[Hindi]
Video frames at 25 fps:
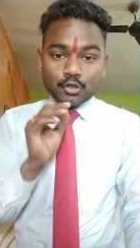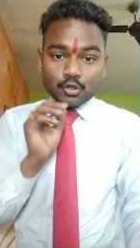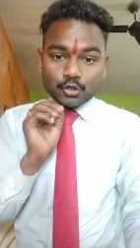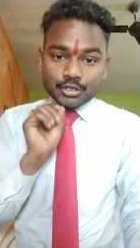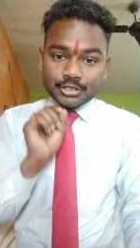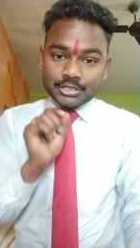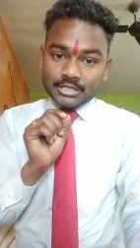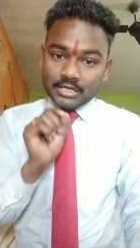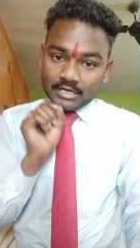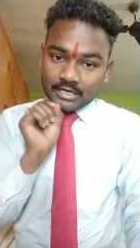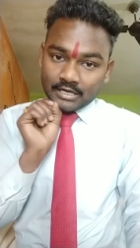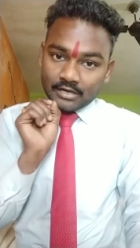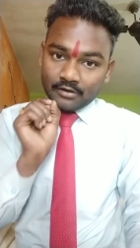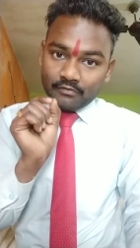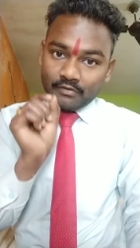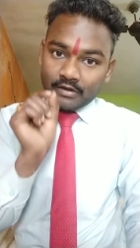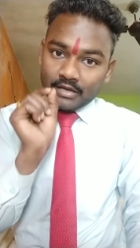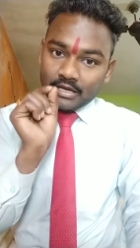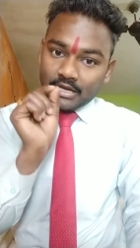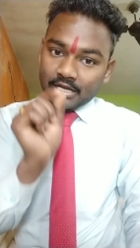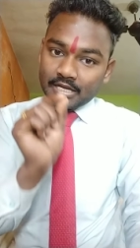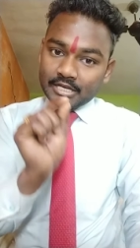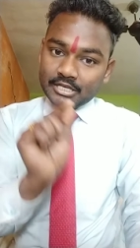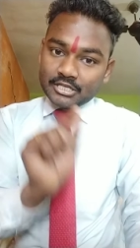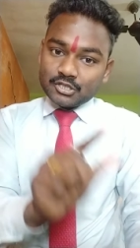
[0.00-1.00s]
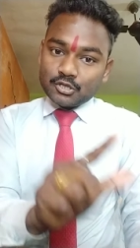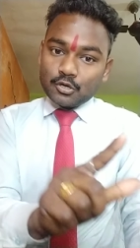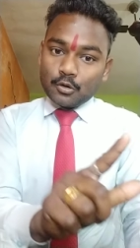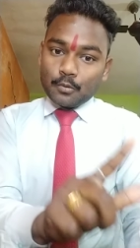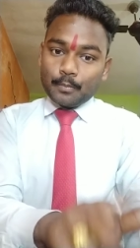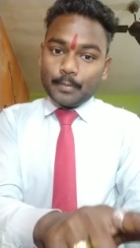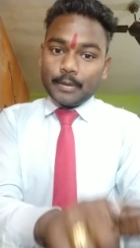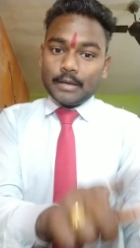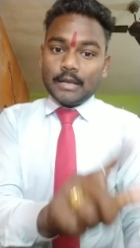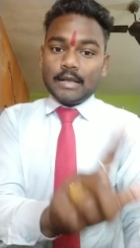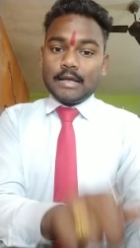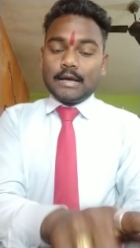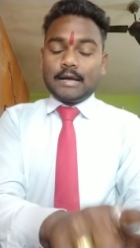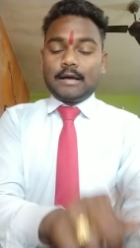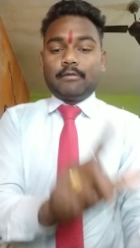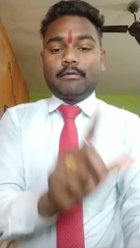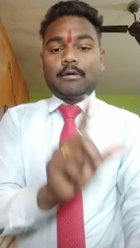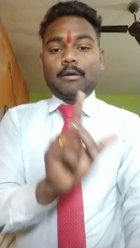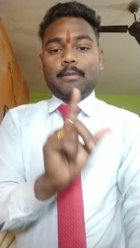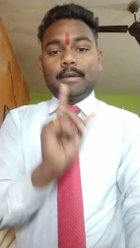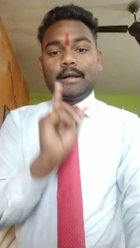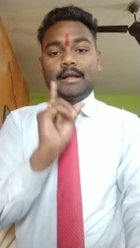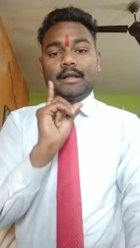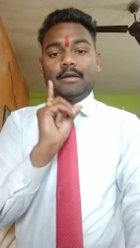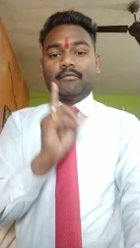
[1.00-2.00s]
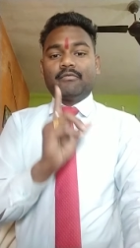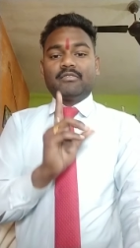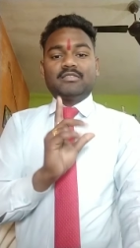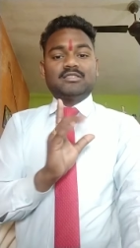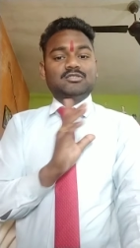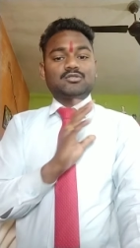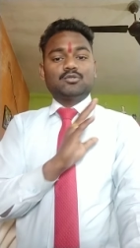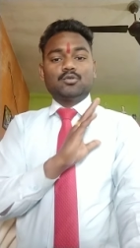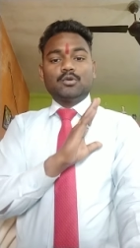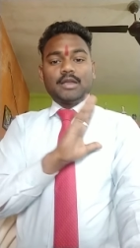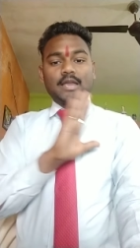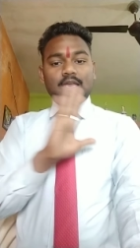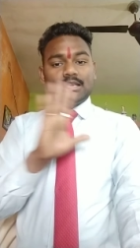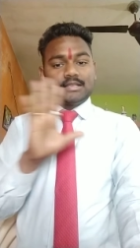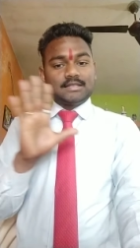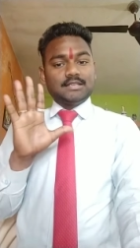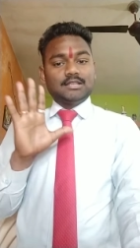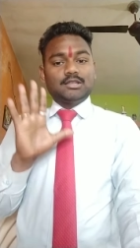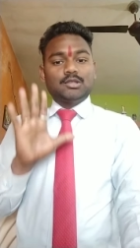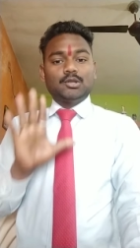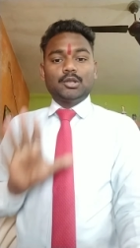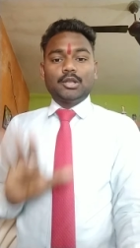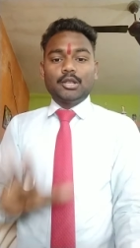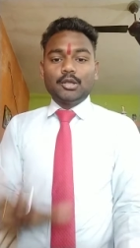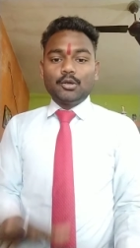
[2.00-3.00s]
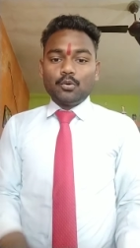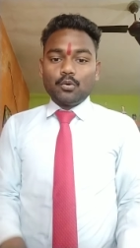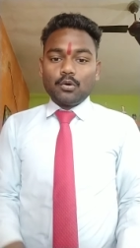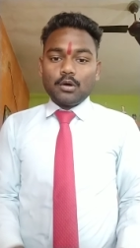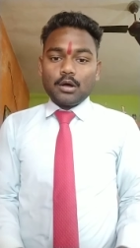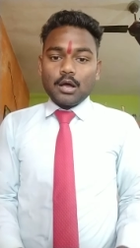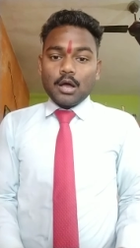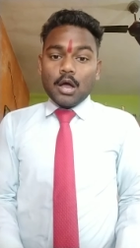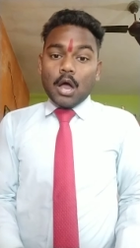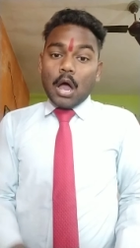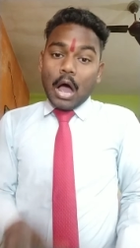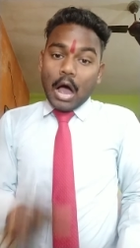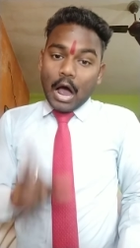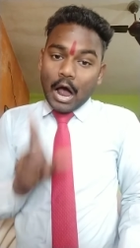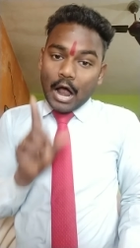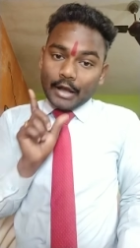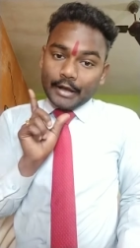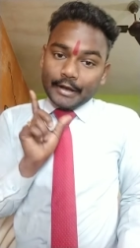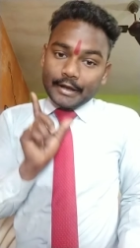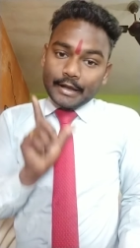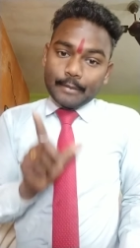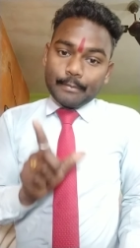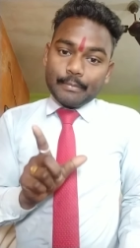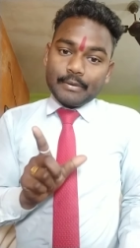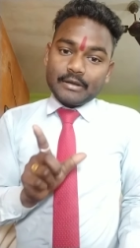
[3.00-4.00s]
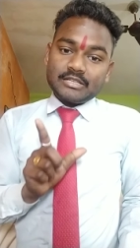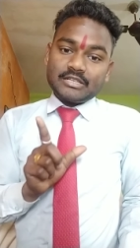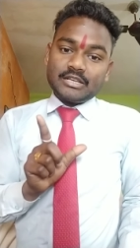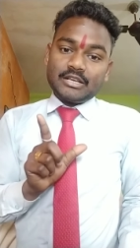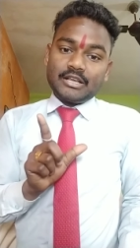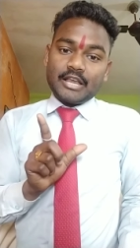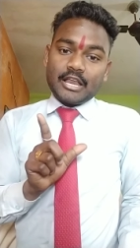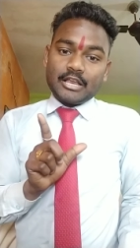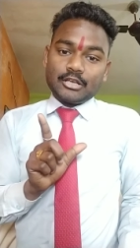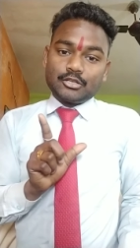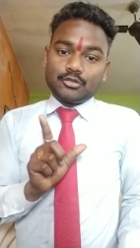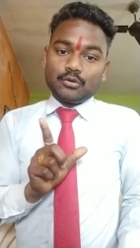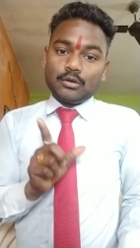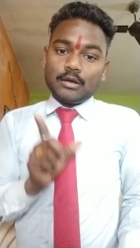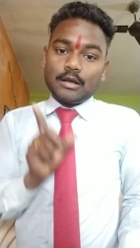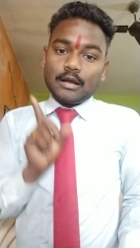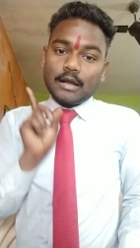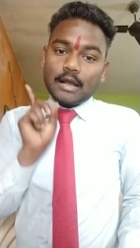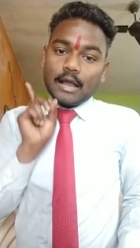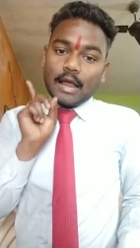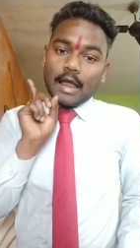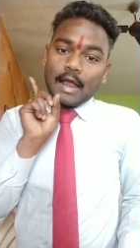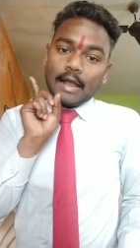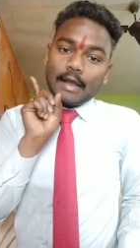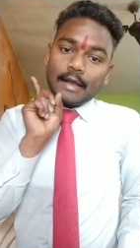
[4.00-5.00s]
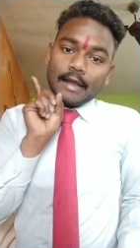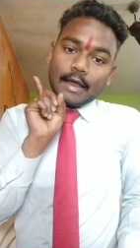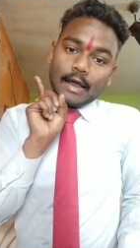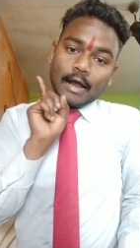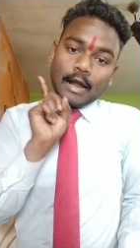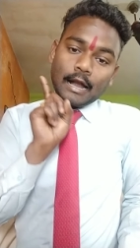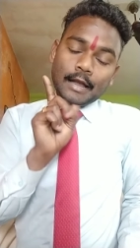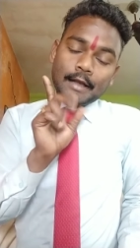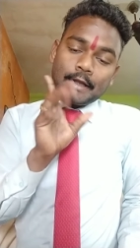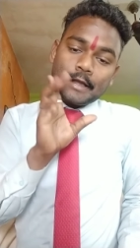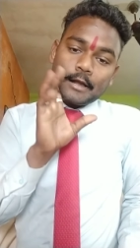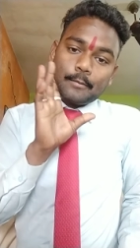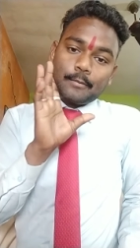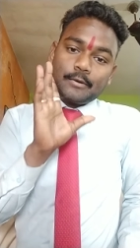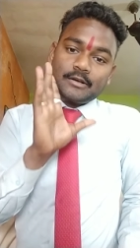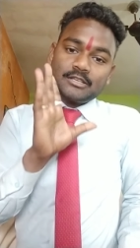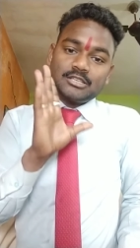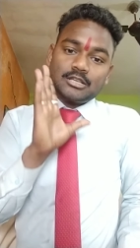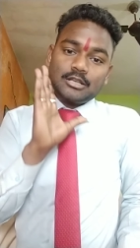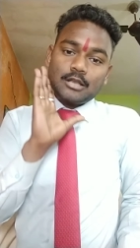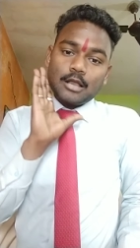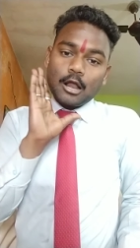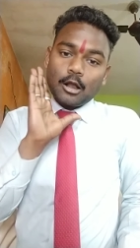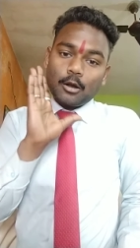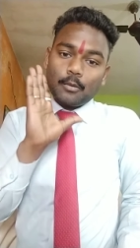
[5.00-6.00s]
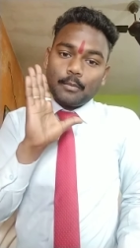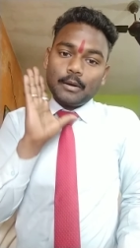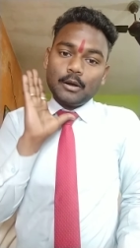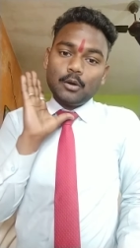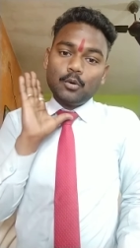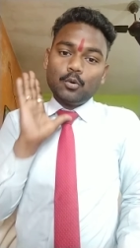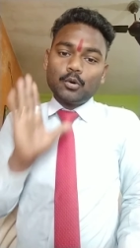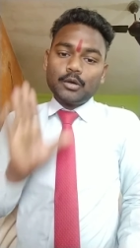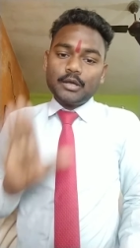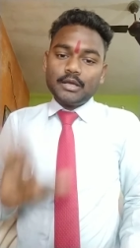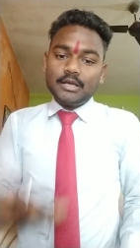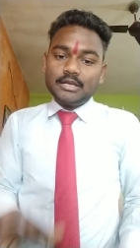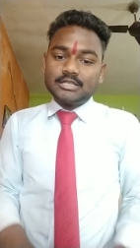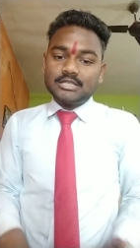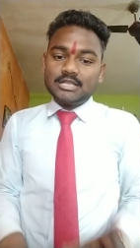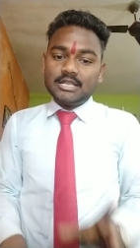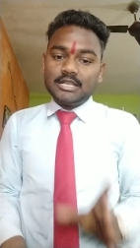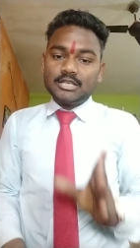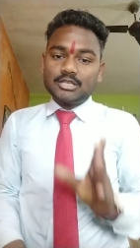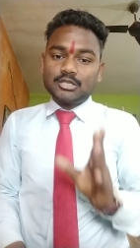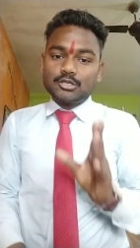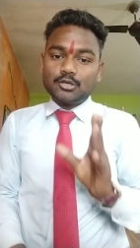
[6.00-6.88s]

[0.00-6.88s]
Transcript: जो सर्टिफिकेट इसके ऊपर लगा हुआ माई डिफरेंस कोई ऐसे तो नहीं होगा हंड्रेड परसेंट नेचुरल एंड हंड्रेड परसेंट हर्बल होगी इसलिए